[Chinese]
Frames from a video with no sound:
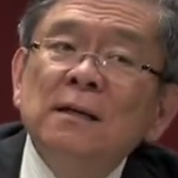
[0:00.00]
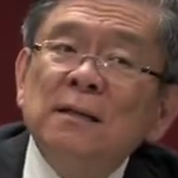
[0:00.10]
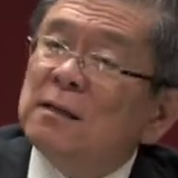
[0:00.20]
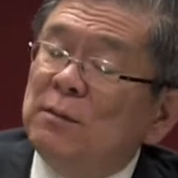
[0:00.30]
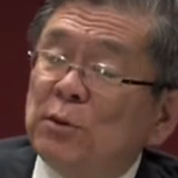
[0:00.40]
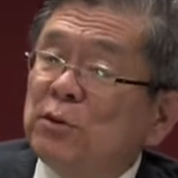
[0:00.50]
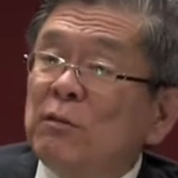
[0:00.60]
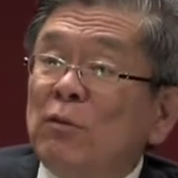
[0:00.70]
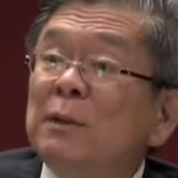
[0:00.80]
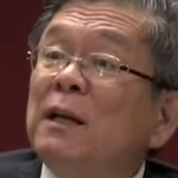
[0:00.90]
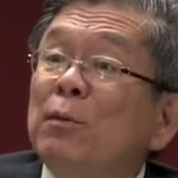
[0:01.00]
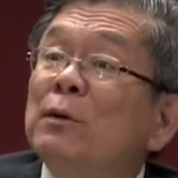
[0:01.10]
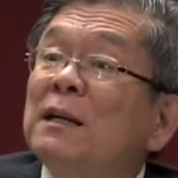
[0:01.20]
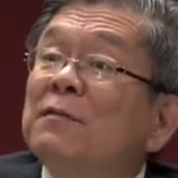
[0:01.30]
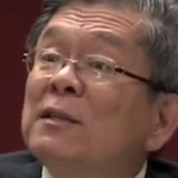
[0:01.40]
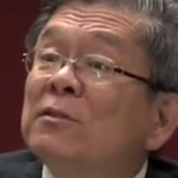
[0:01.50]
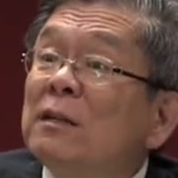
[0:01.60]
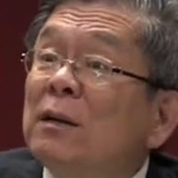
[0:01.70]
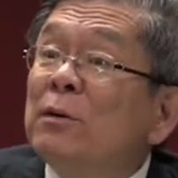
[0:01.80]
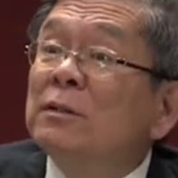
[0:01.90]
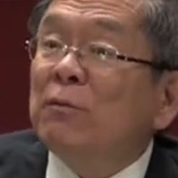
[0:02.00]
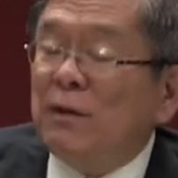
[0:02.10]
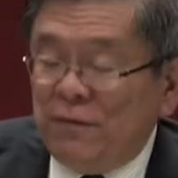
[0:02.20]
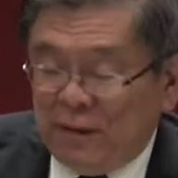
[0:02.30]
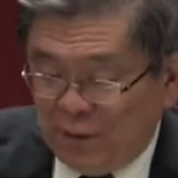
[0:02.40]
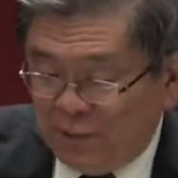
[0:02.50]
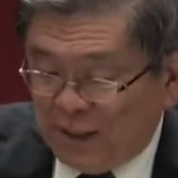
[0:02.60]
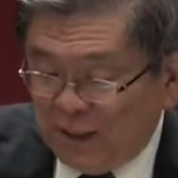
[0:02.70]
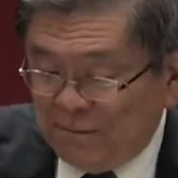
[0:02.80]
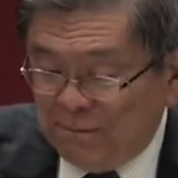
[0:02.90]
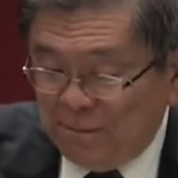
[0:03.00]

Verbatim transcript: 当然不需要，我们也不会再犯罪，也不会再违反律法了。